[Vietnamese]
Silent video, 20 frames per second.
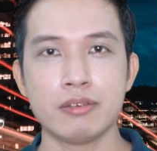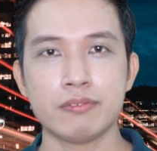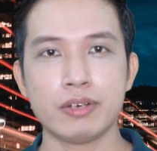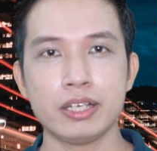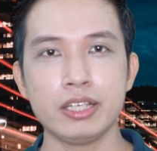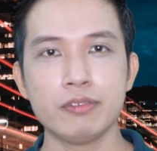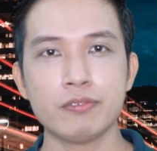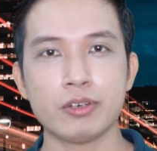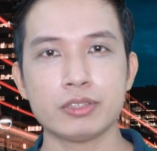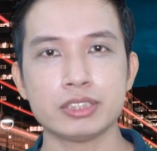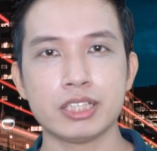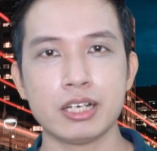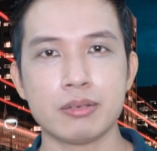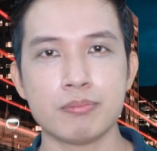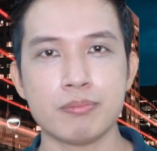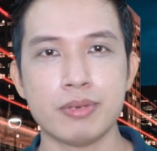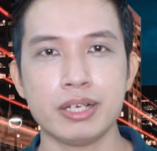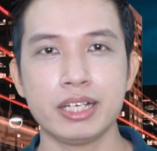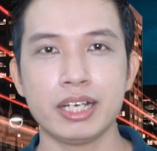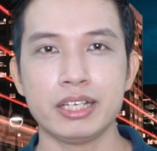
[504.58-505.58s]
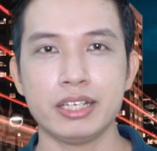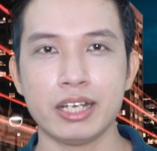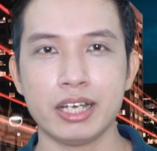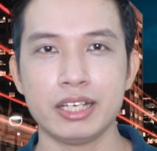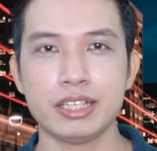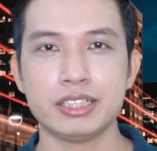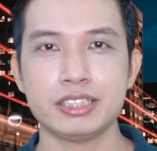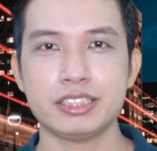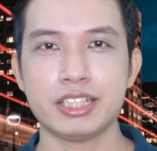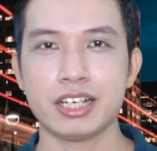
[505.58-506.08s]
Và hy vọng rằng mấy ngày
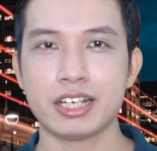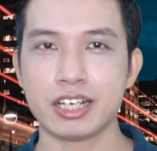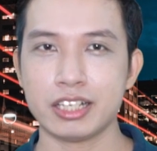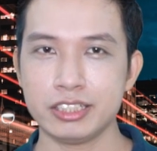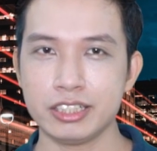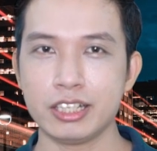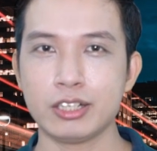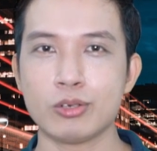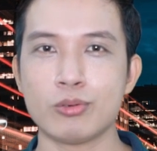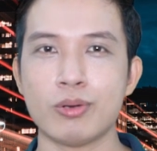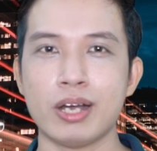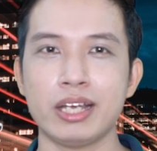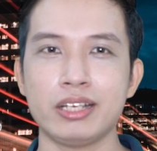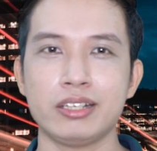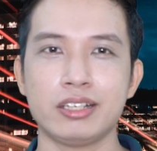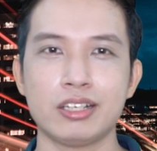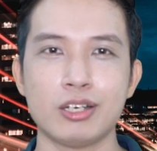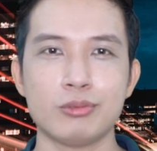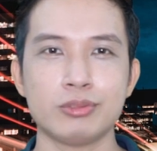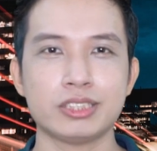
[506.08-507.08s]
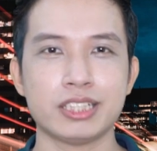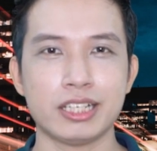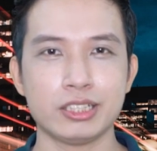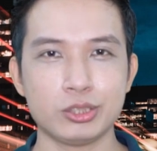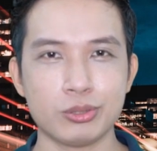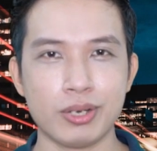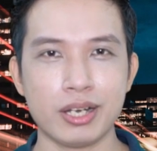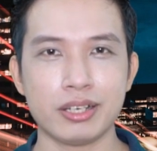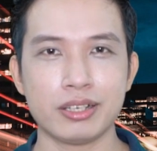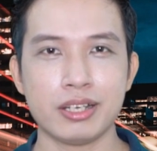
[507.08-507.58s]
nay trang cá nhân của anh không sáng
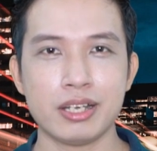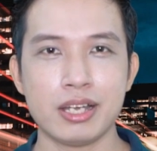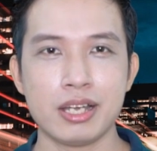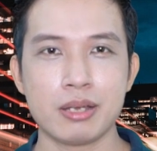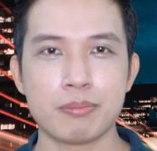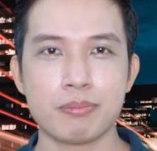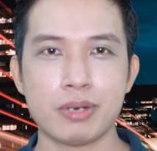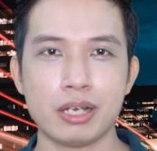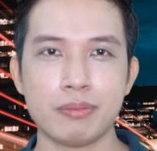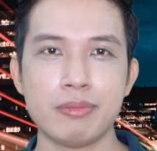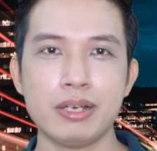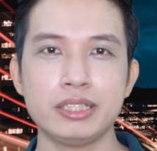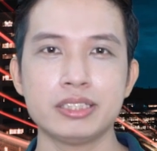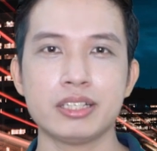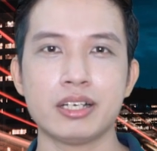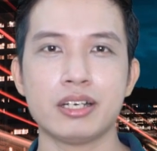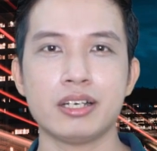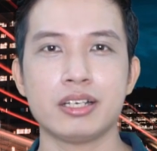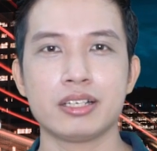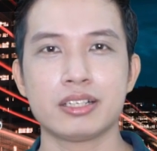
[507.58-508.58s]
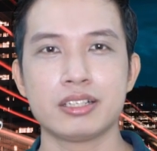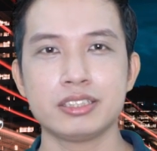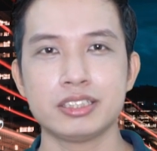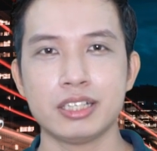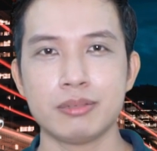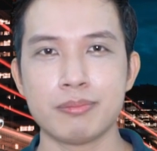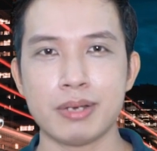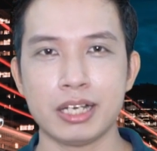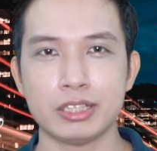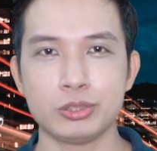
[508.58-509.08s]
choang bởi bây giờ cư
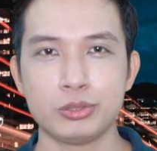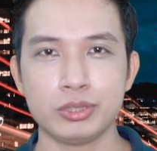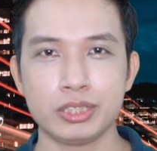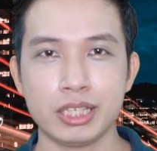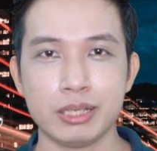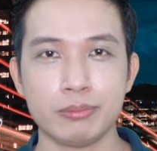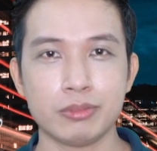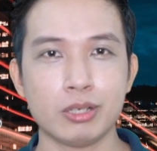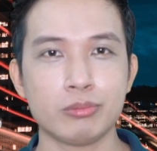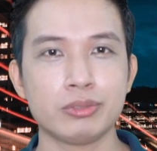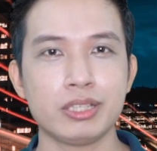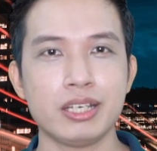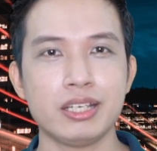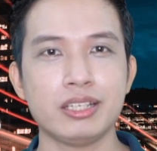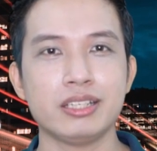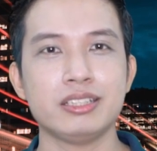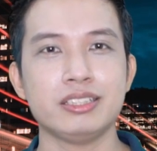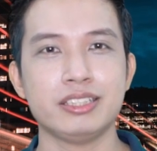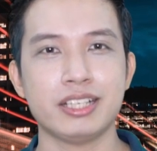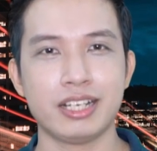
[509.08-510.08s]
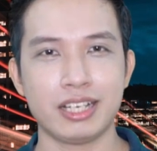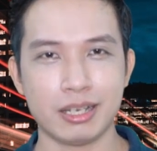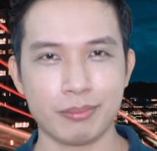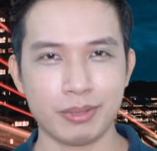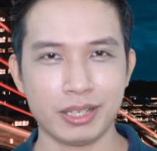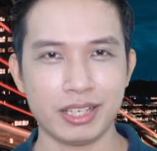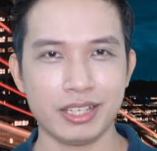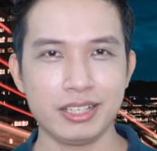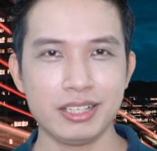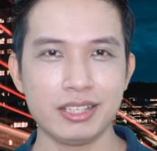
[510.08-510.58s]
dân mạng truy tìm thông tin nhanh
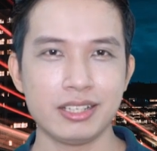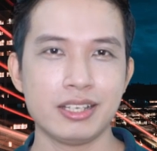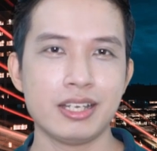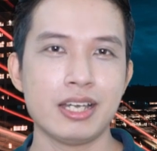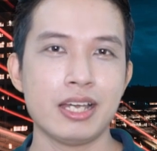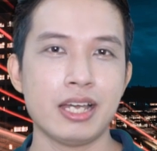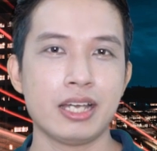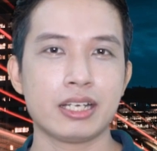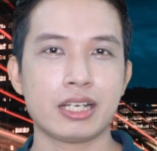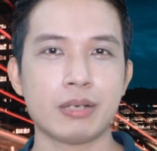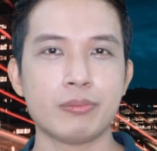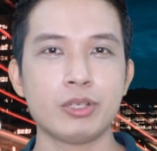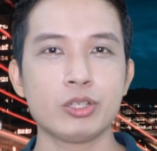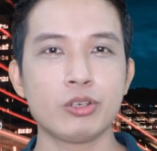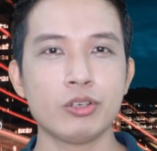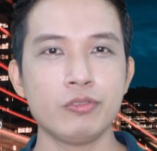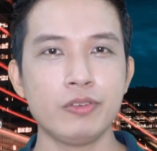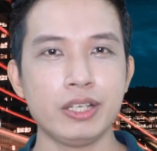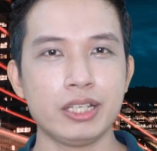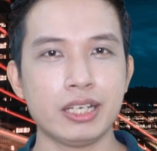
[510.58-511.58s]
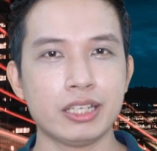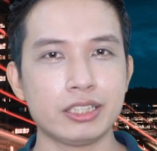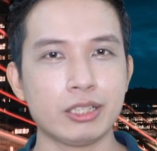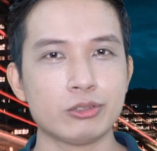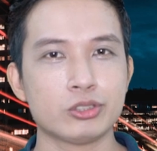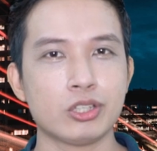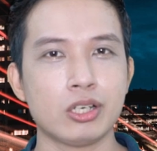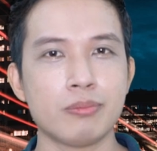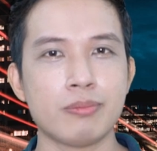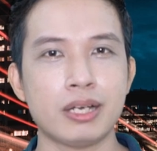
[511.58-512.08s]
lắm đấy. Cảm ơn quý vị đã
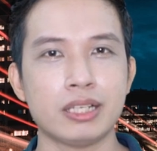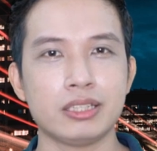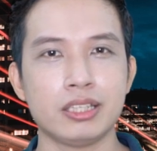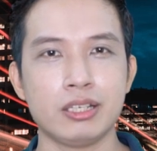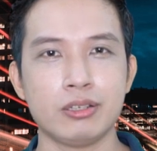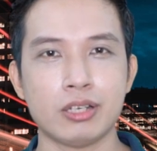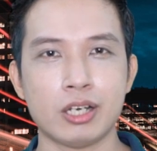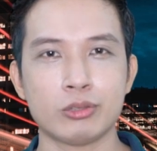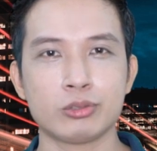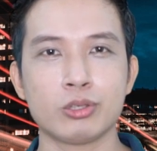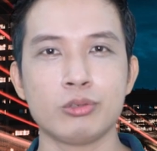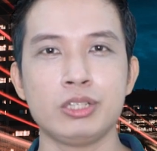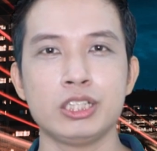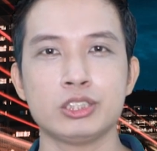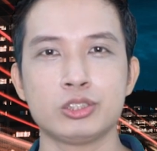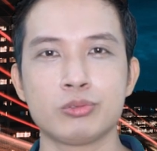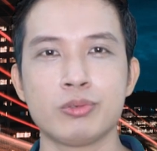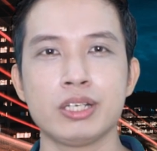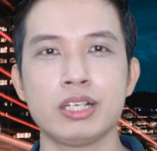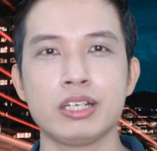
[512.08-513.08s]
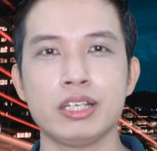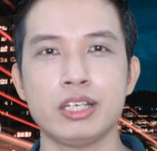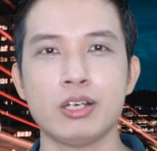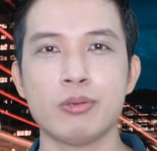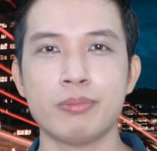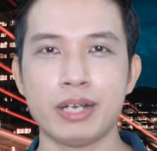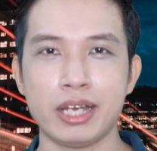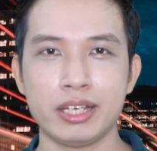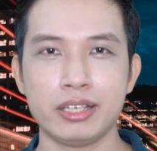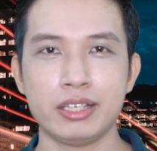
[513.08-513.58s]
theo dõi bản tin Auto News Weekly
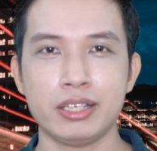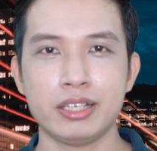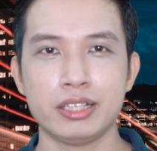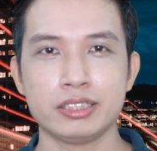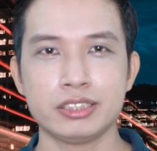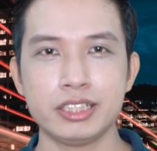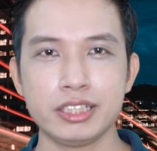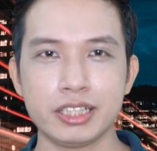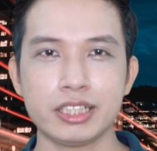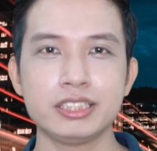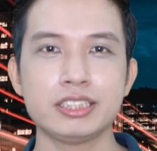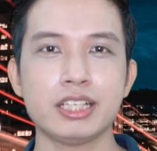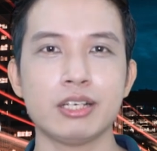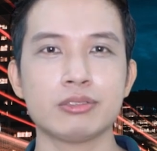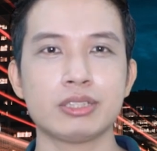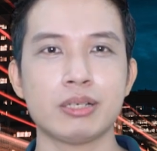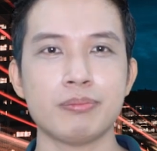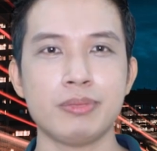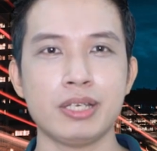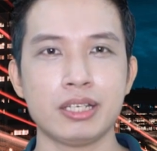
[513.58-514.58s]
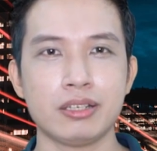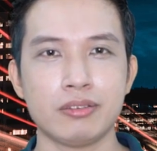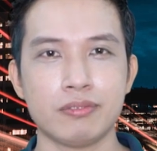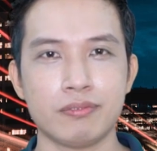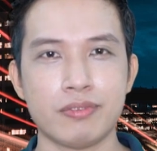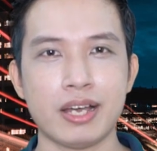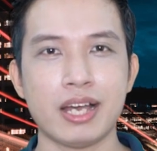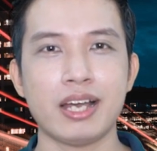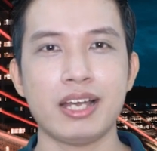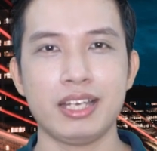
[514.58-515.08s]
hôm nay. Xin kính chào tạm biệt
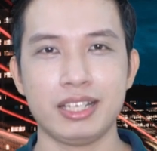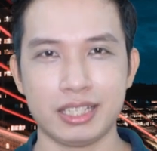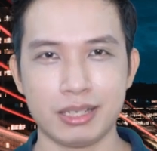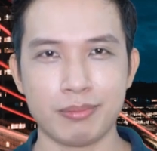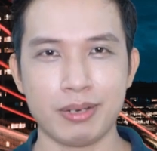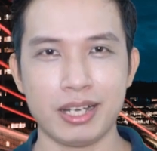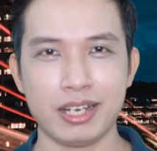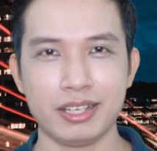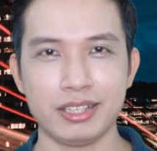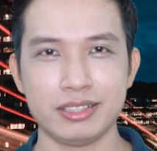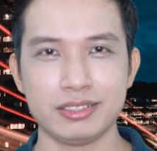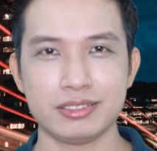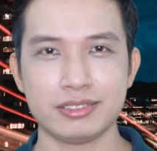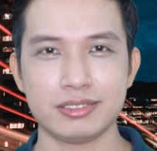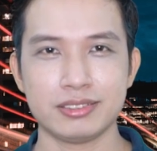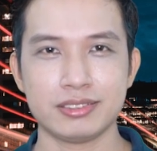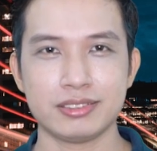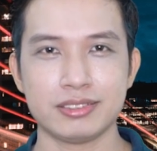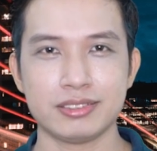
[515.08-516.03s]
và hẹn gặp lại.